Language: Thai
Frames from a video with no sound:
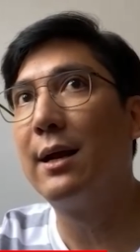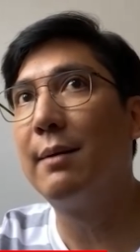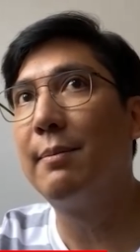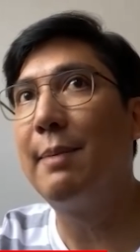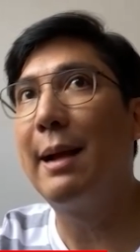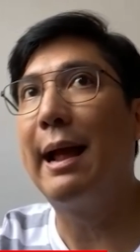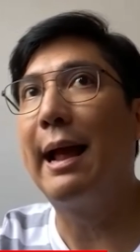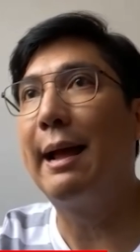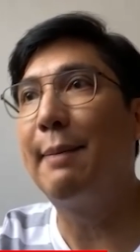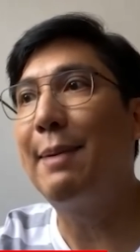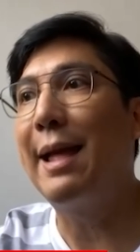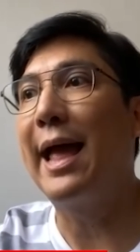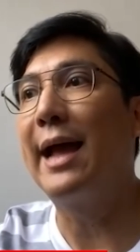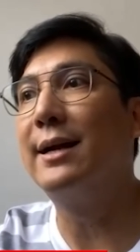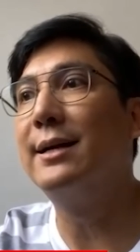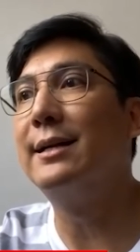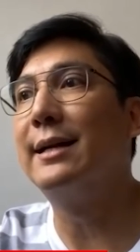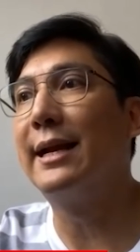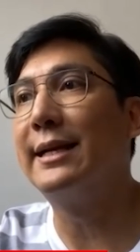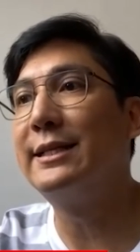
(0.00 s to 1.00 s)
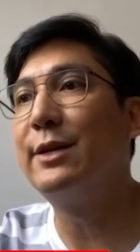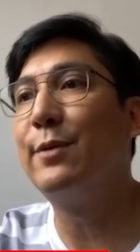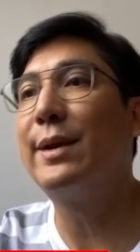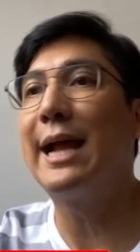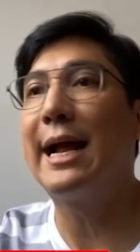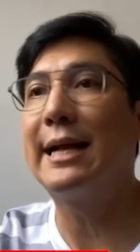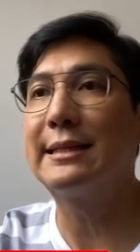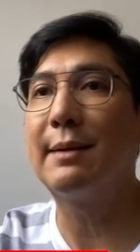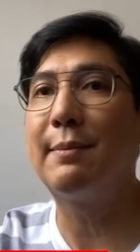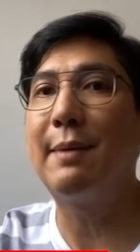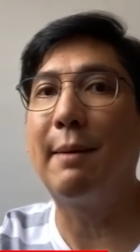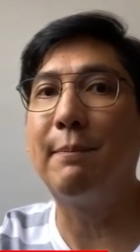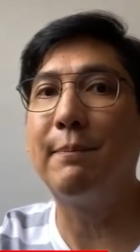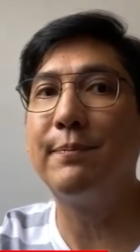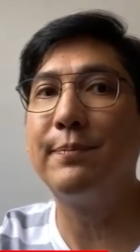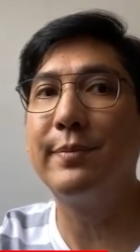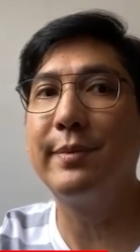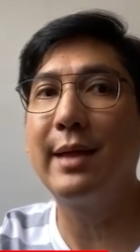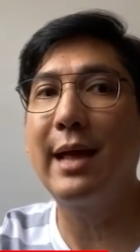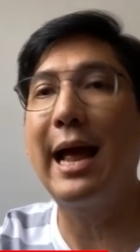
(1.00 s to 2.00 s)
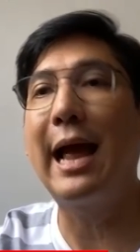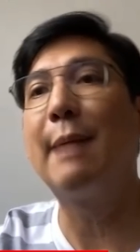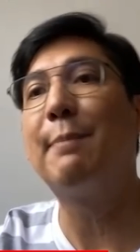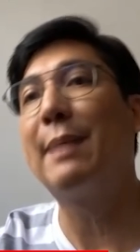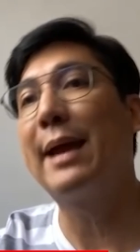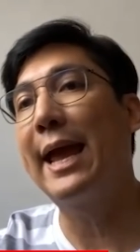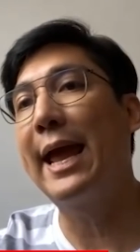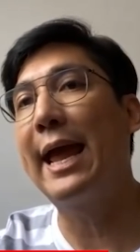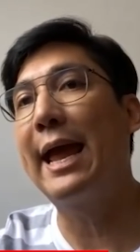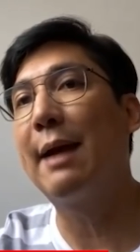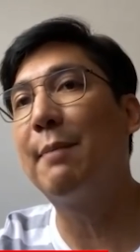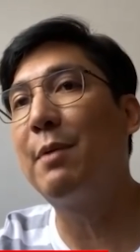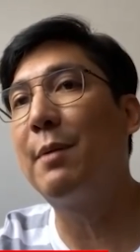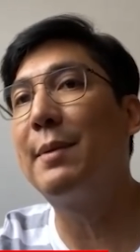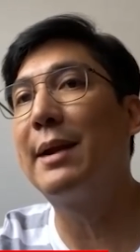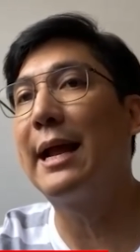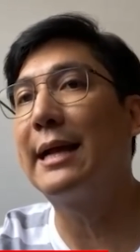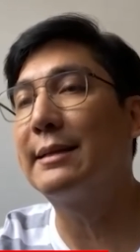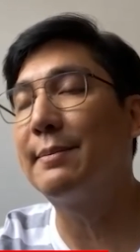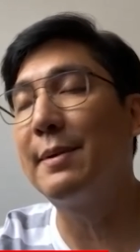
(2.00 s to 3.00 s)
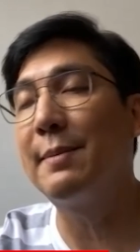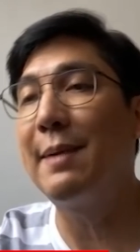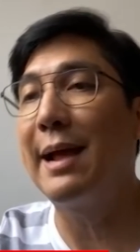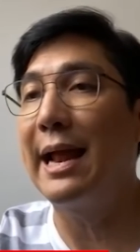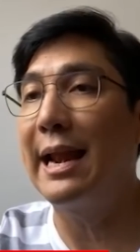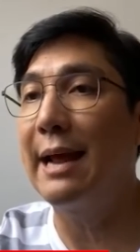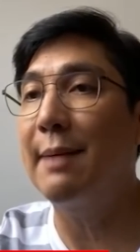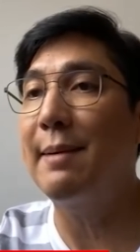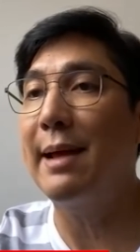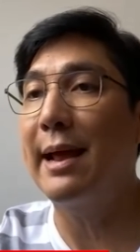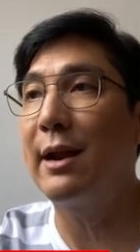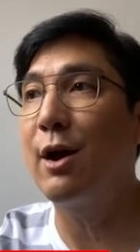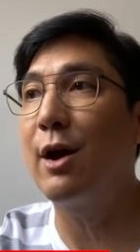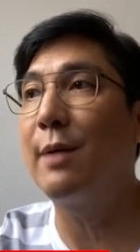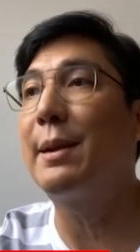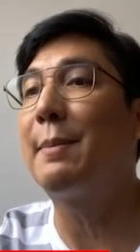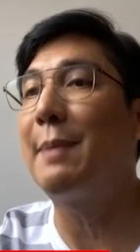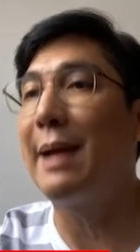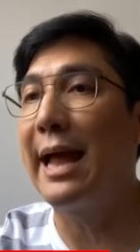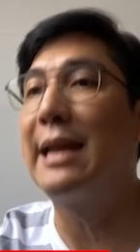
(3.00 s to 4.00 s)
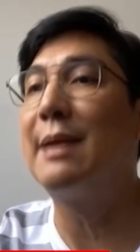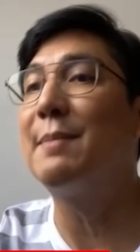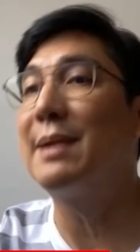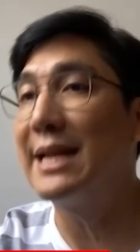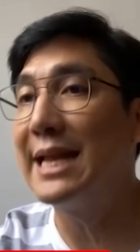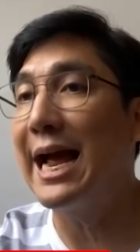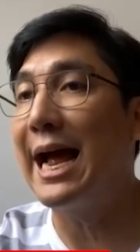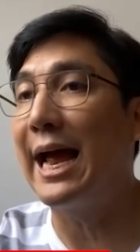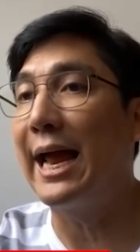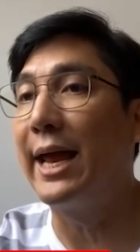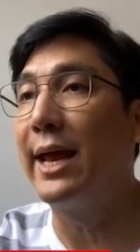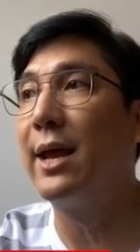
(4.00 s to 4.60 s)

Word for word: แผลแผลอื่นในชีวิตอาจจะแบบหายไปเองเพราะมันอาจจะเป็นแผลเล็กแผลน้อยแต่แผลนี้มันใหญ่